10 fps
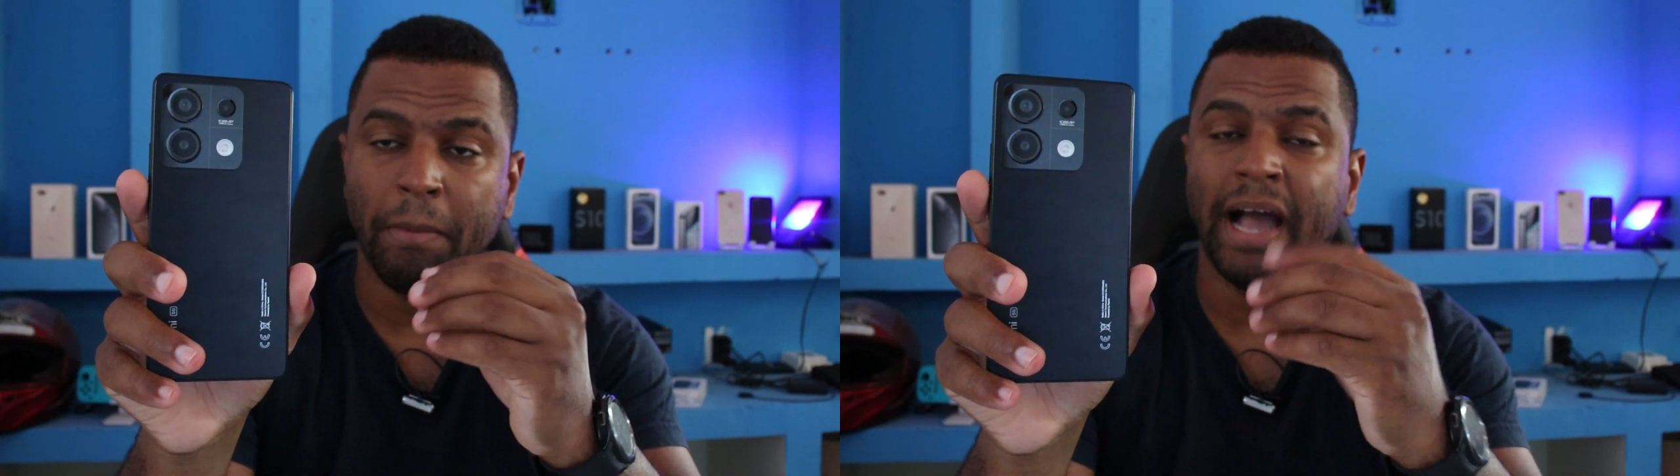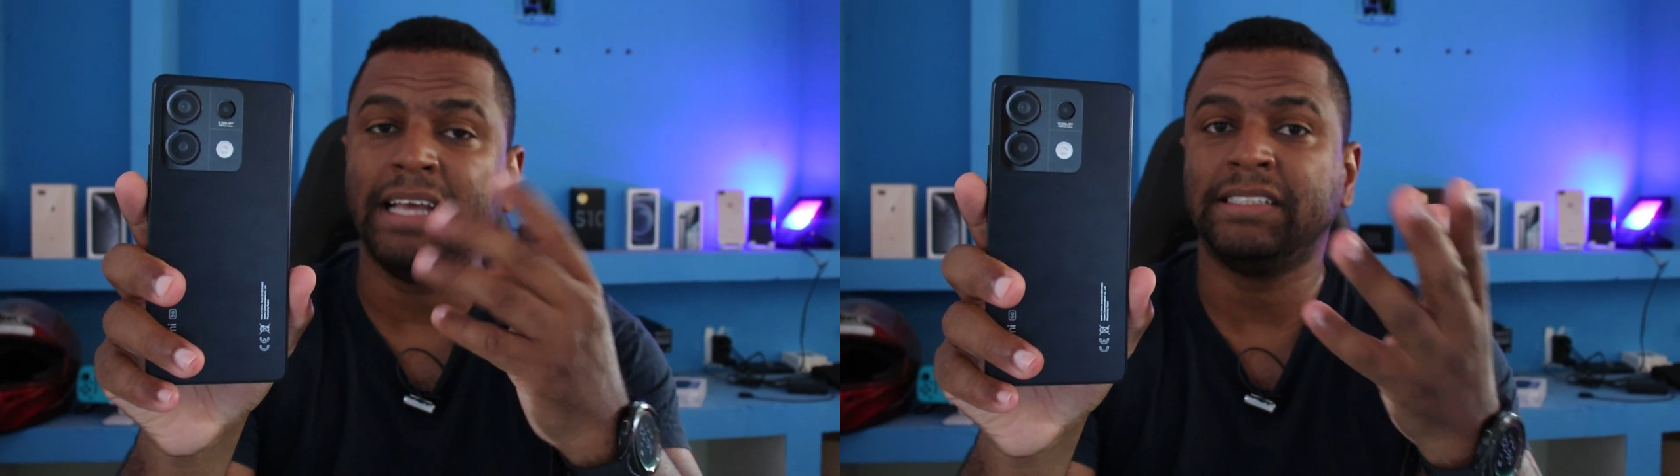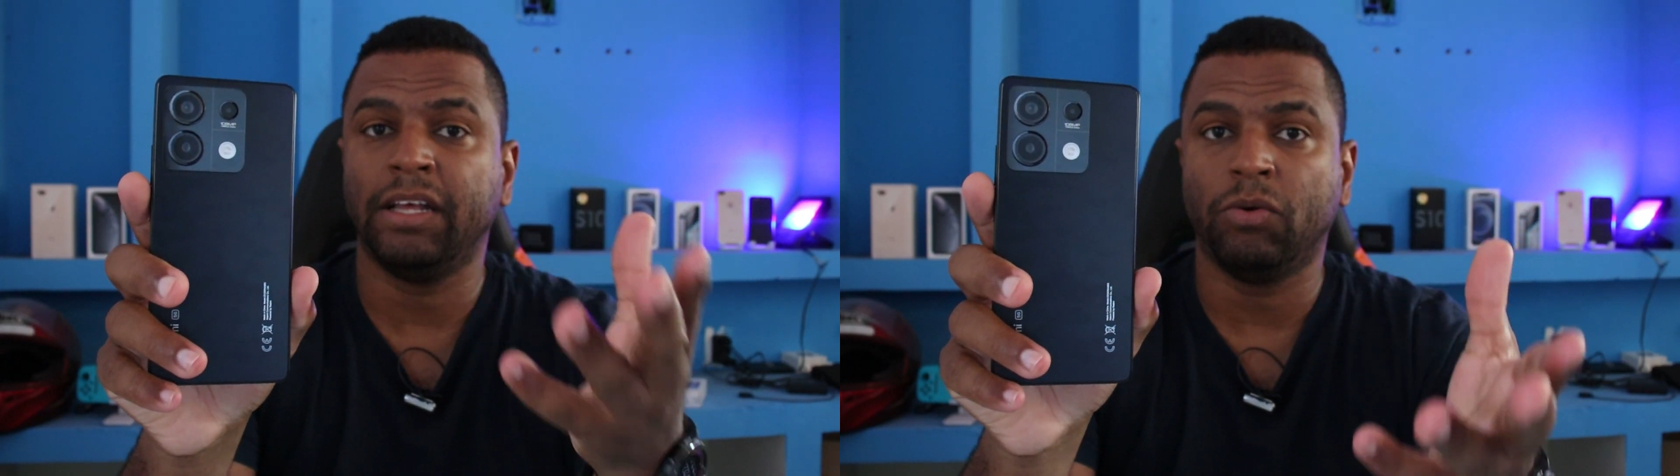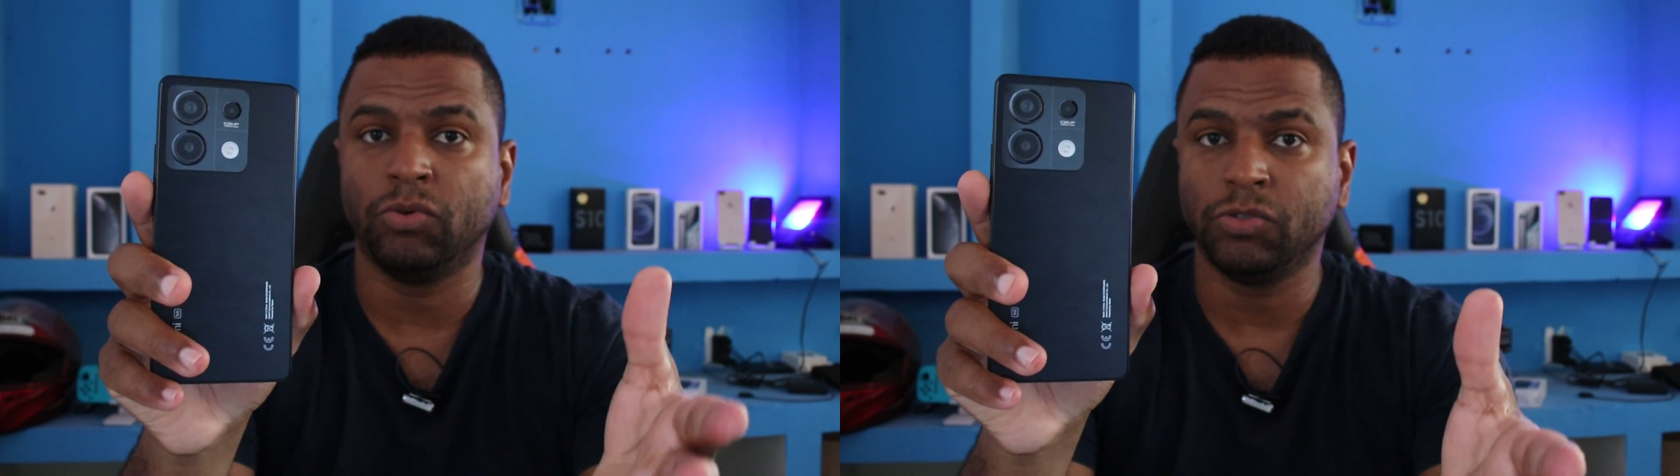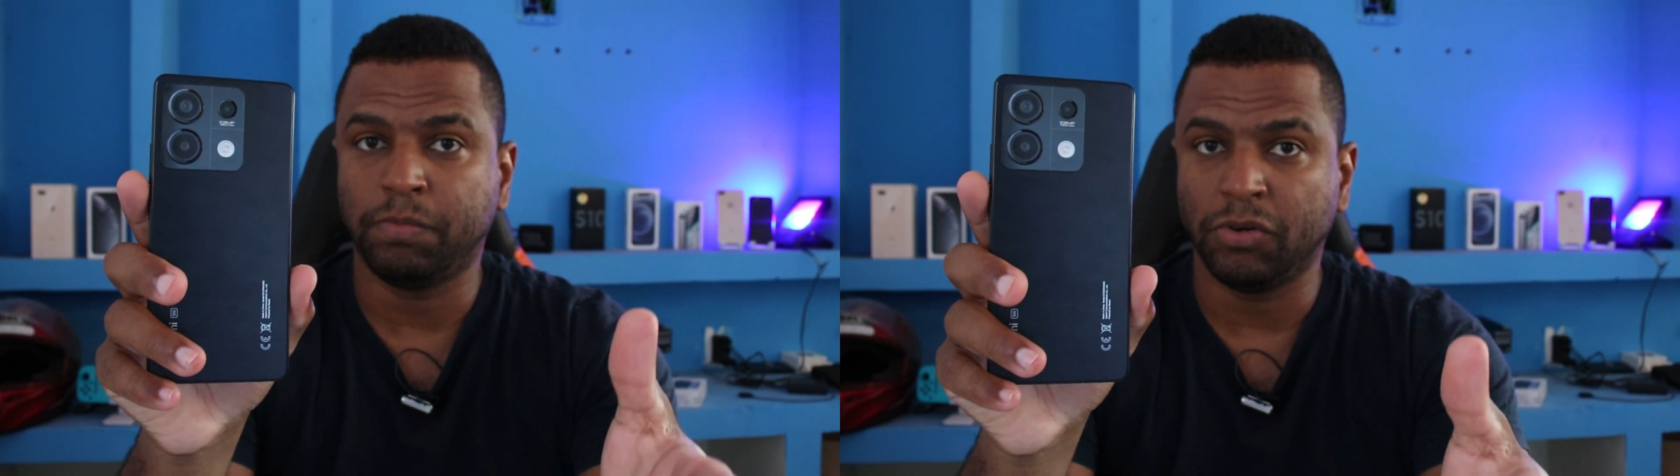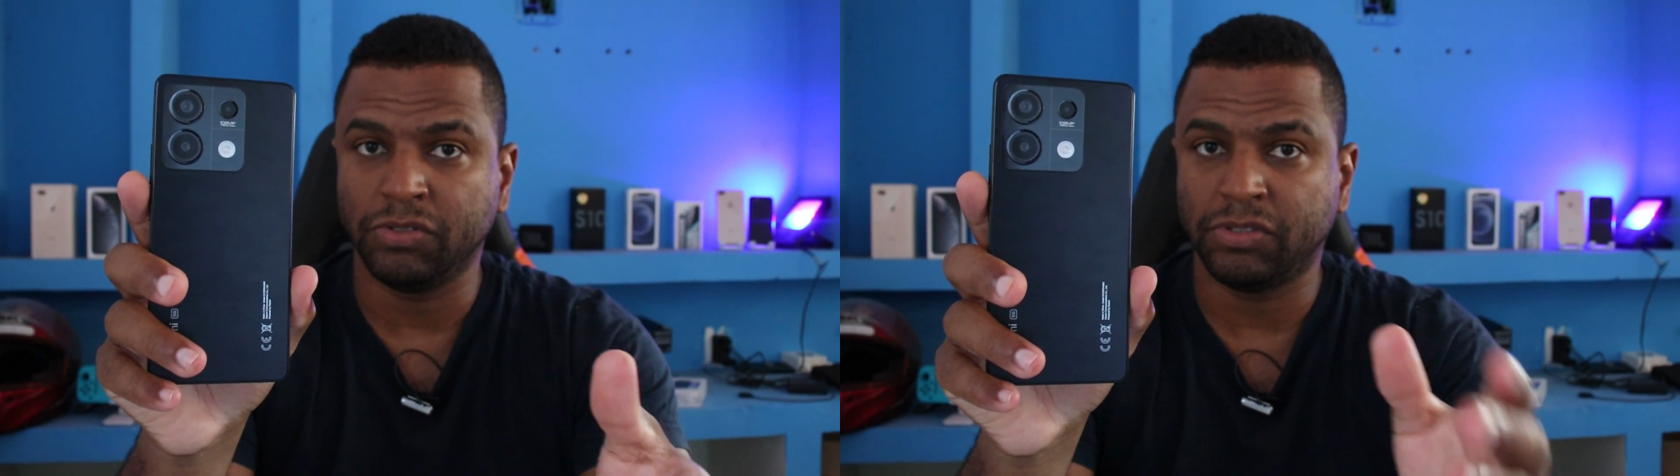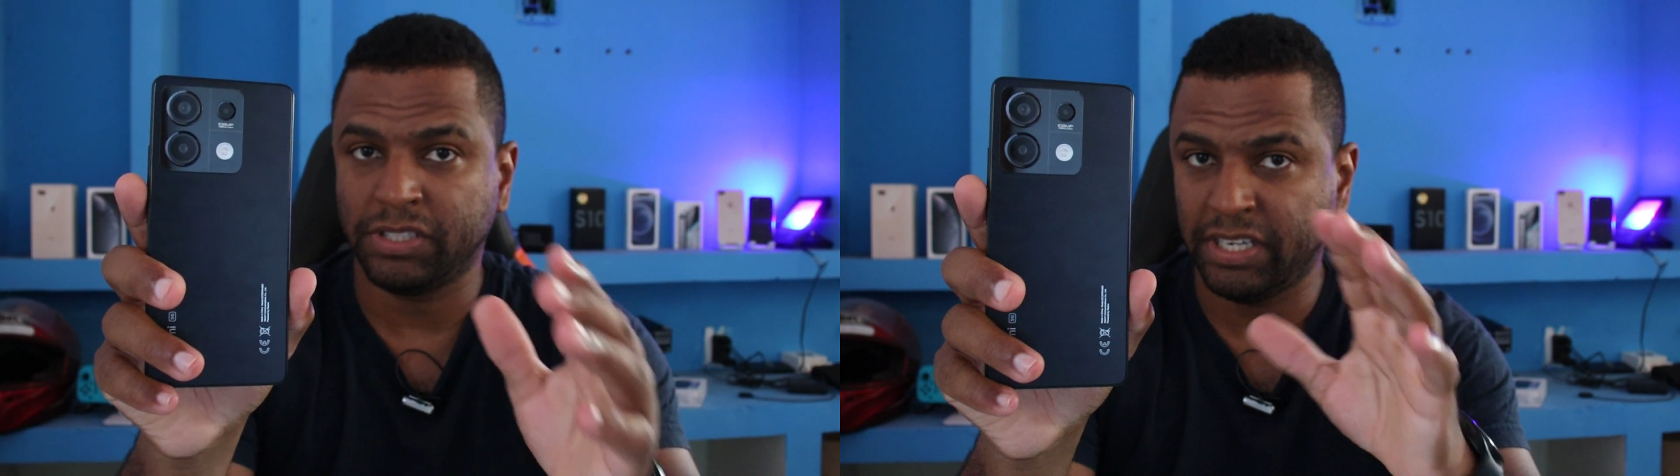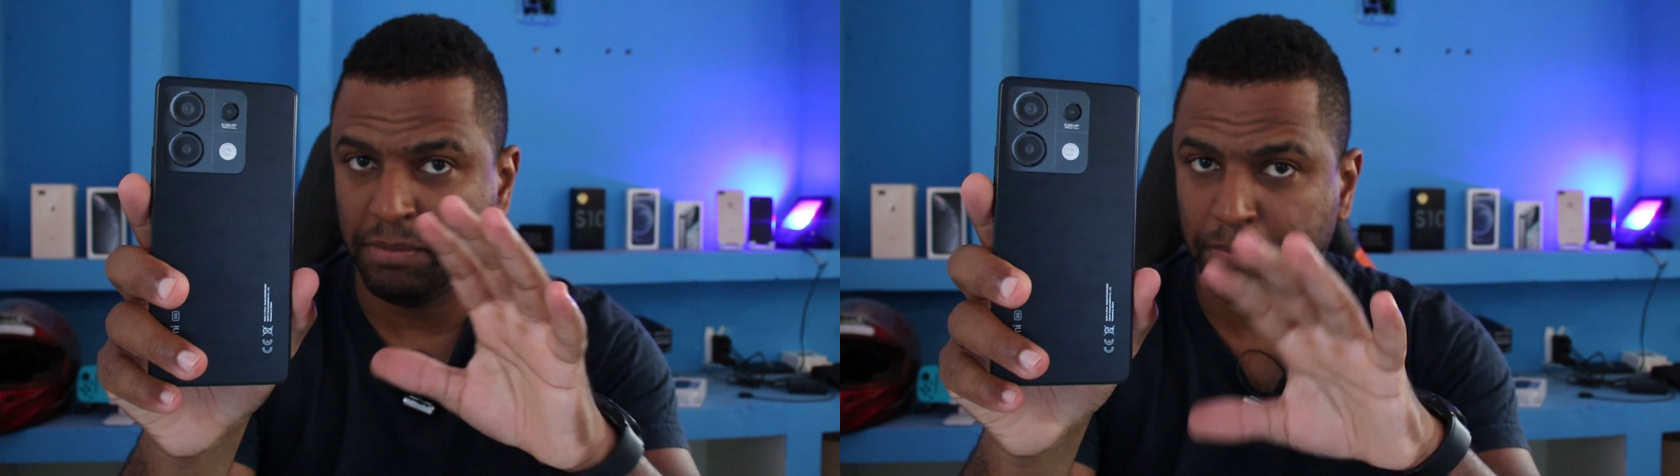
mas tem alguns pontos que